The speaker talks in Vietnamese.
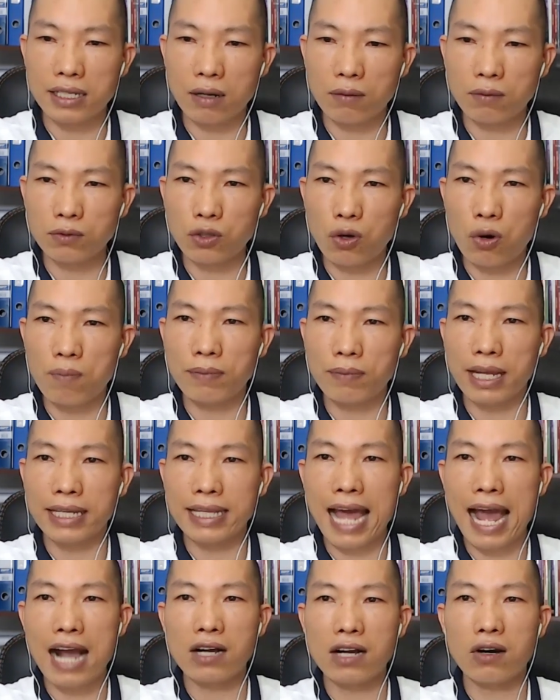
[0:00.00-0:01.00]
trong Zoom này
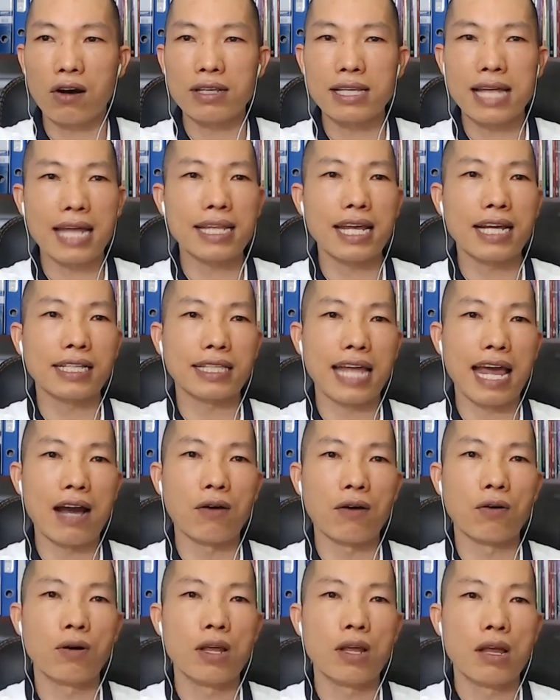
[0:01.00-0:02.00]
đã có gia đình
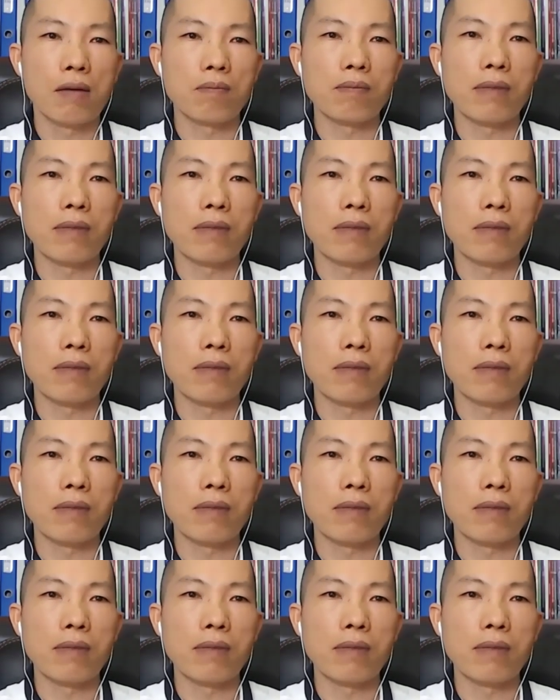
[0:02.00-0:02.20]
nào